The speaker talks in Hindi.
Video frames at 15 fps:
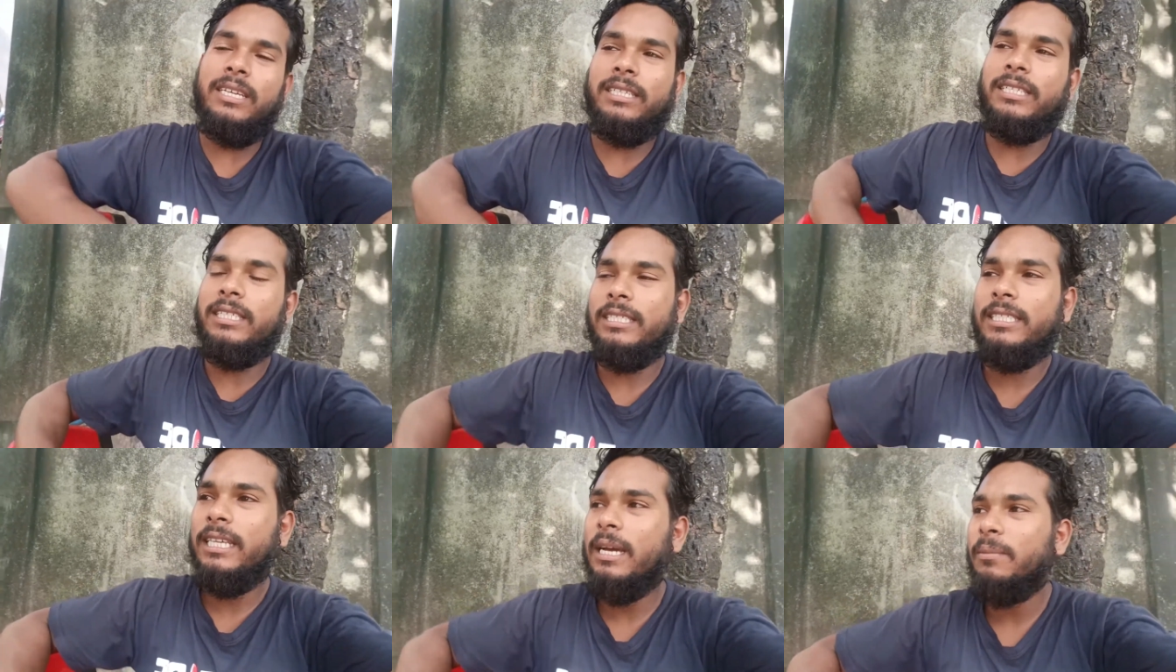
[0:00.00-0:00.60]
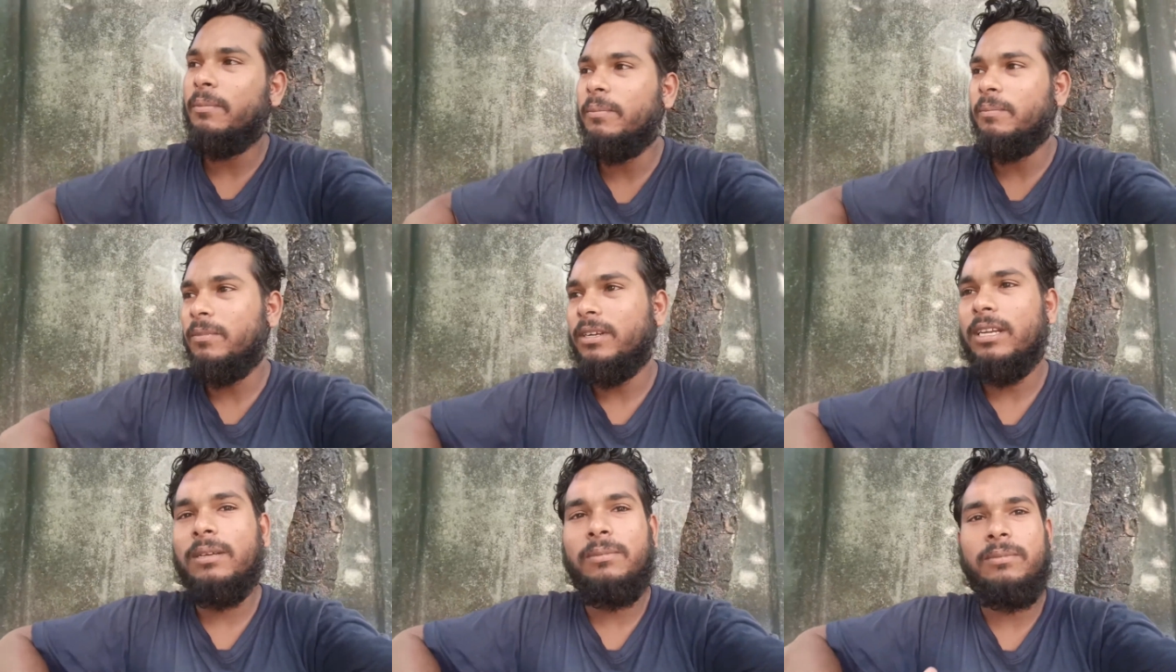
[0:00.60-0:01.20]
कि क्या
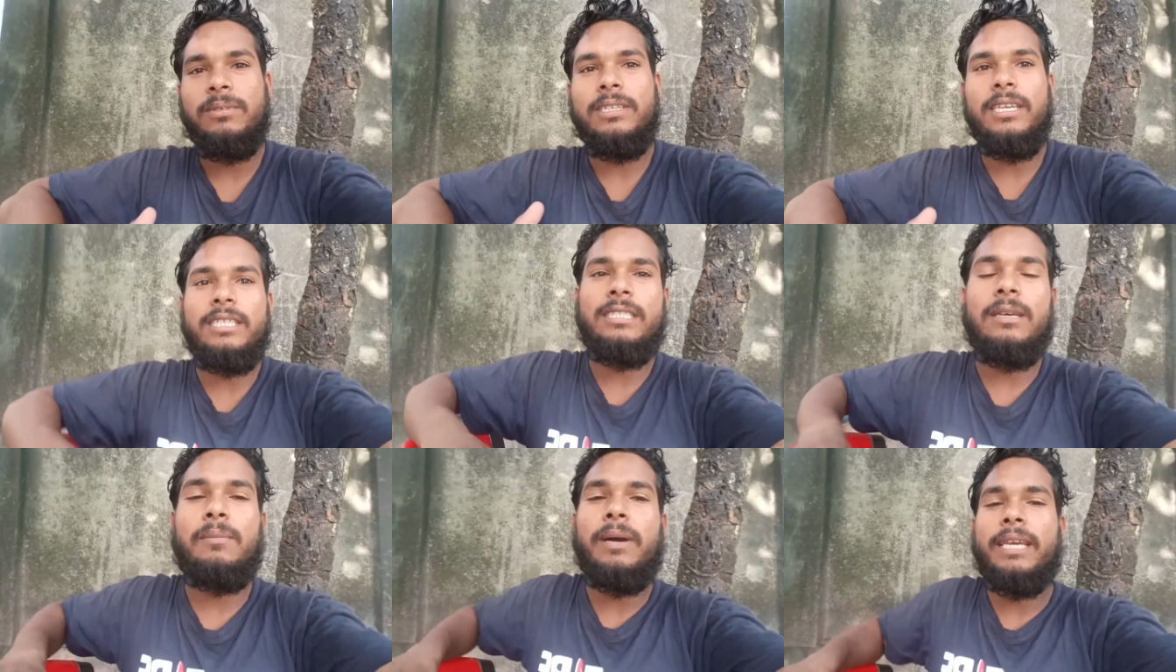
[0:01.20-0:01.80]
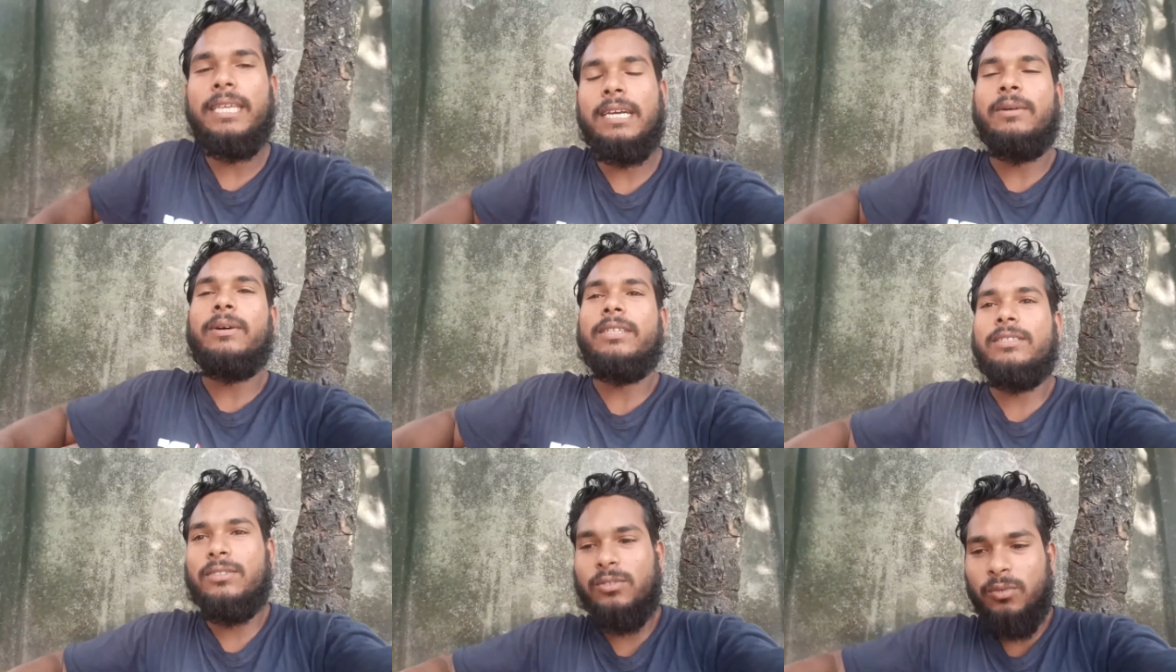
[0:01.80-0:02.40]
मतलब ऐसा बाइक का
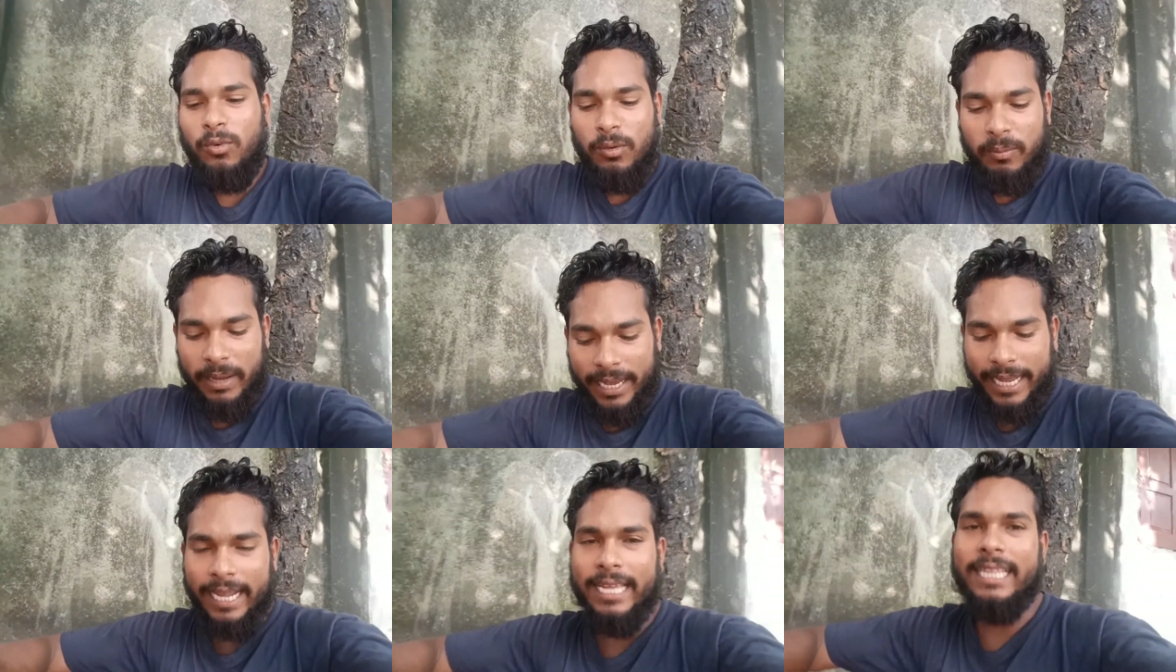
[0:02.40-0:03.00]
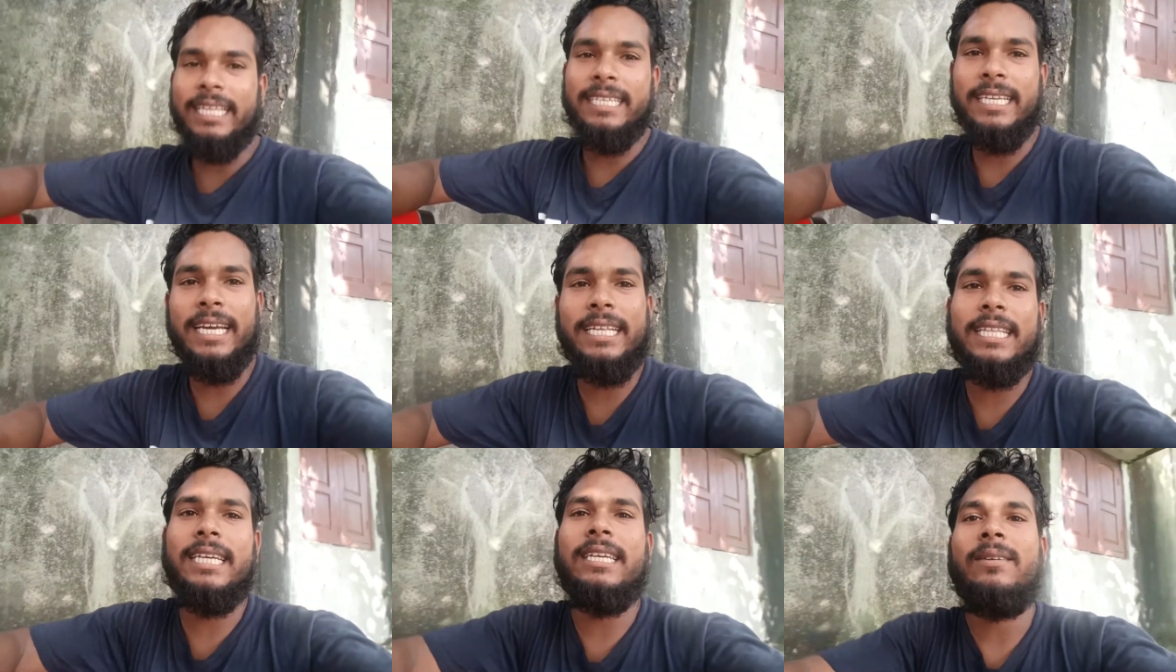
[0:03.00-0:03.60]
आवाज़ कौन बाइक आया था नहीं आया
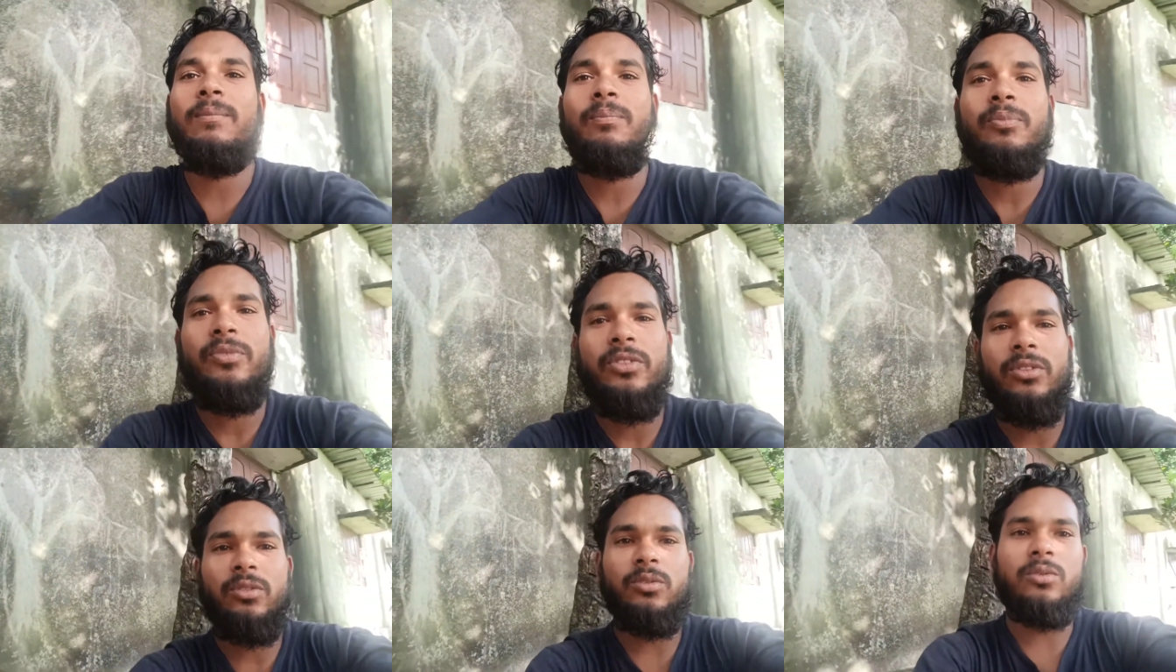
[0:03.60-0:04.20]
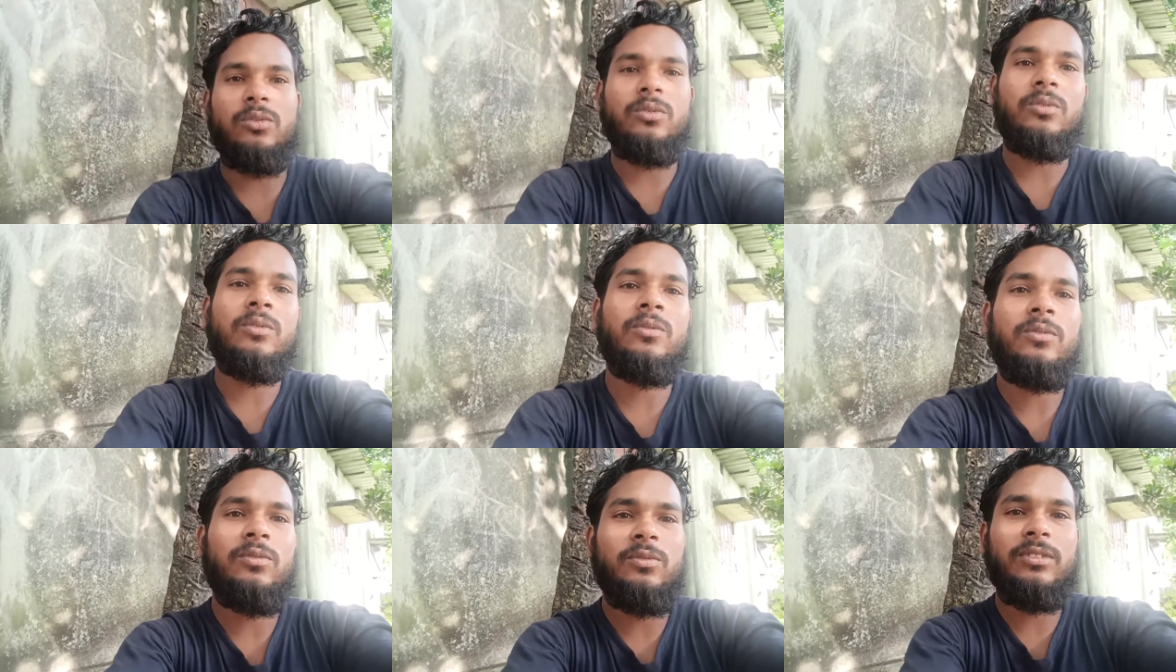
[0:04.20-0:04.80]
था तो
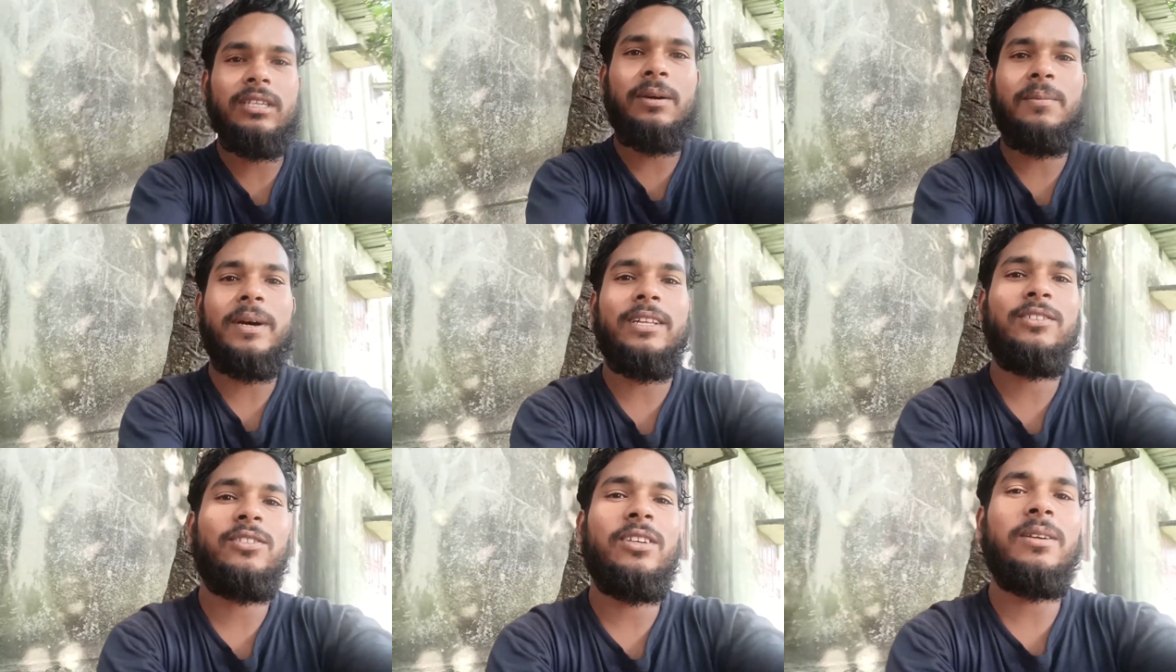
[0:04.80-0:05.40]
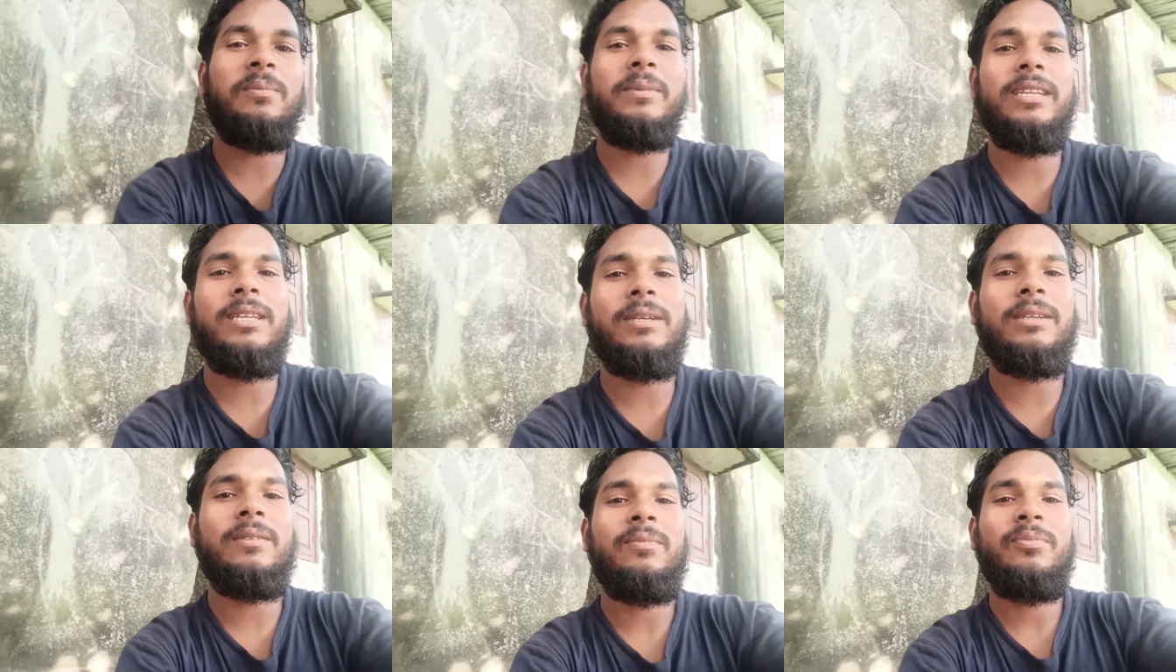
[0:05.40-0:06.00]
उसका बाद जो है
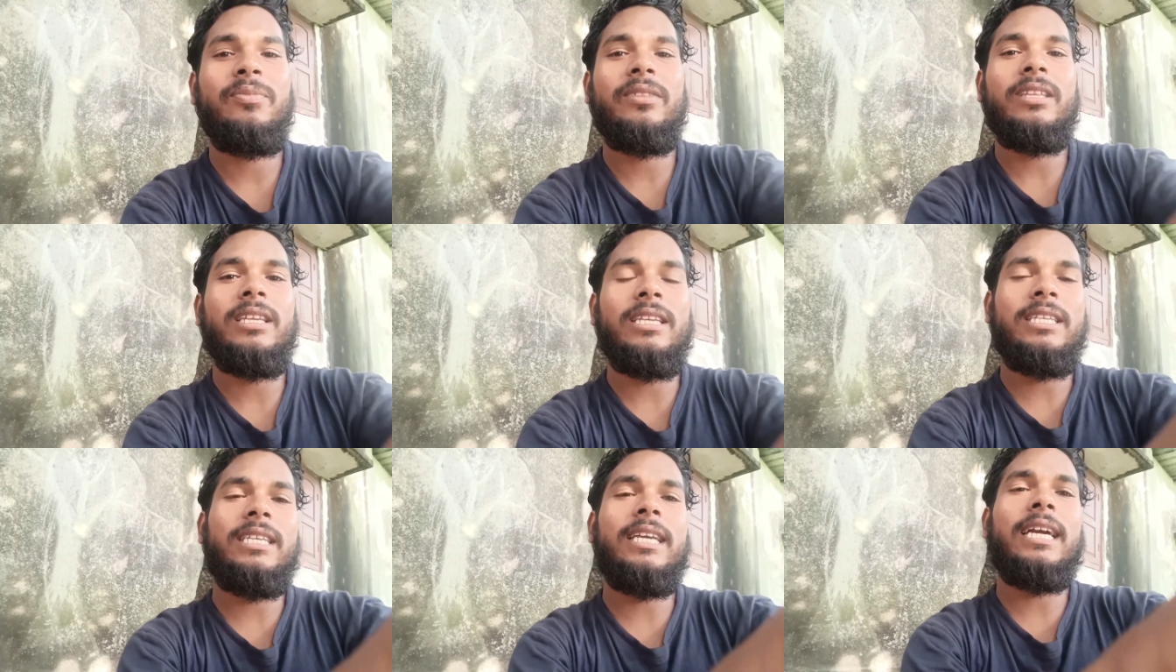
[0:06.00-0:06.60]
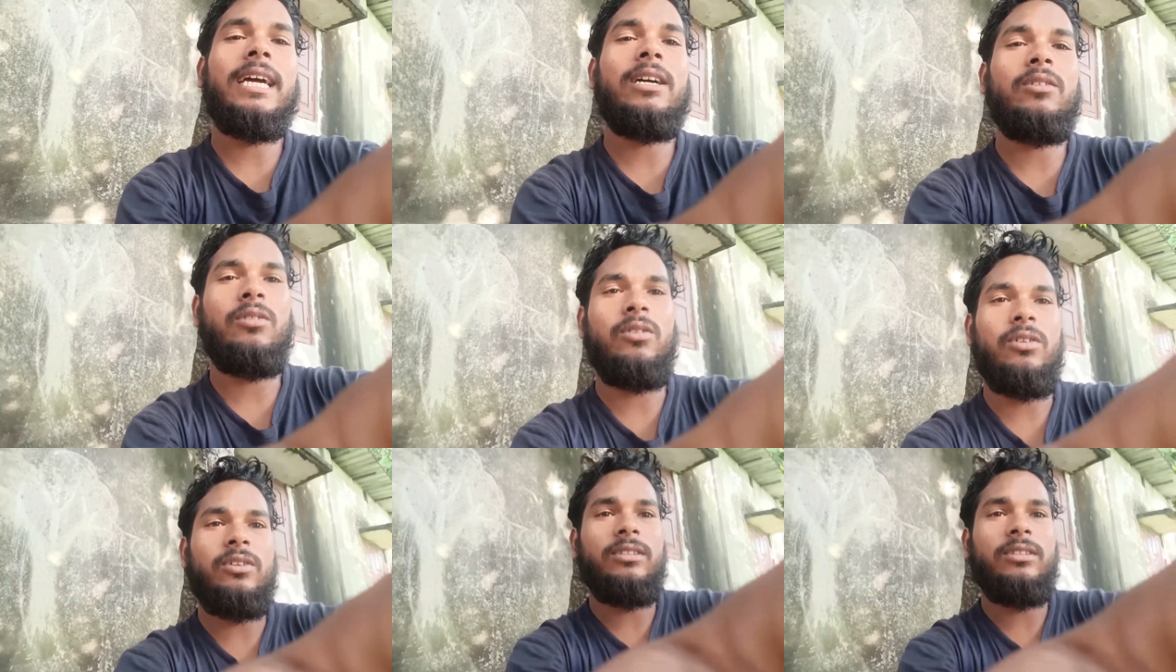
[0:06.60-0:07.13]
मैंने गया और